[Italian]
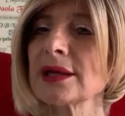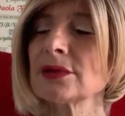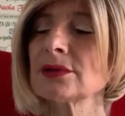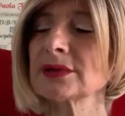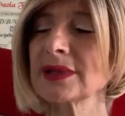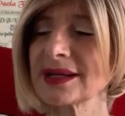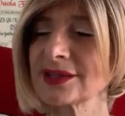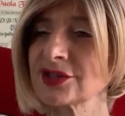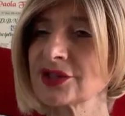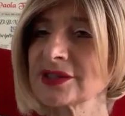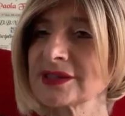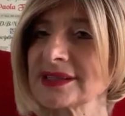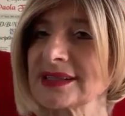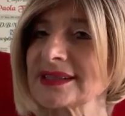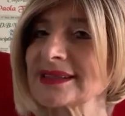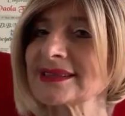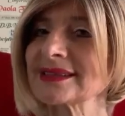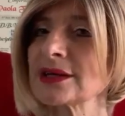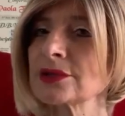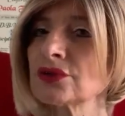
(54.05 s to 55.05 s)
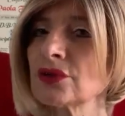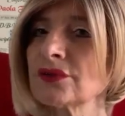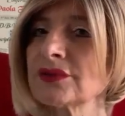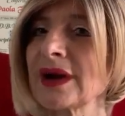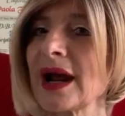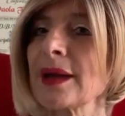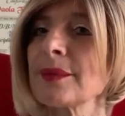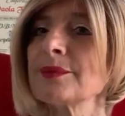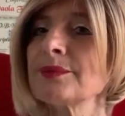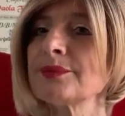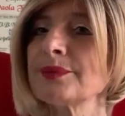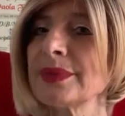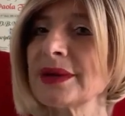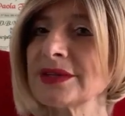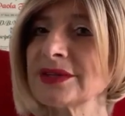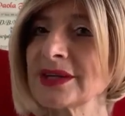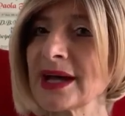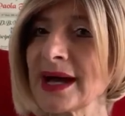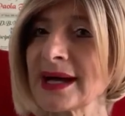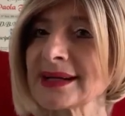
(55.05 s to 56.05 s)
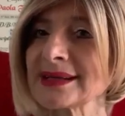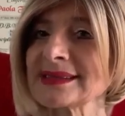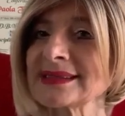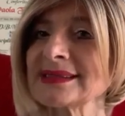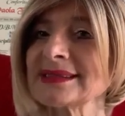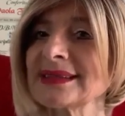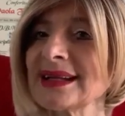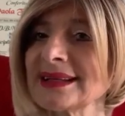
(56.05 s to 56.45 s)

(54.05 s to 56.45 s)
il narcisista dovrà impegnarsi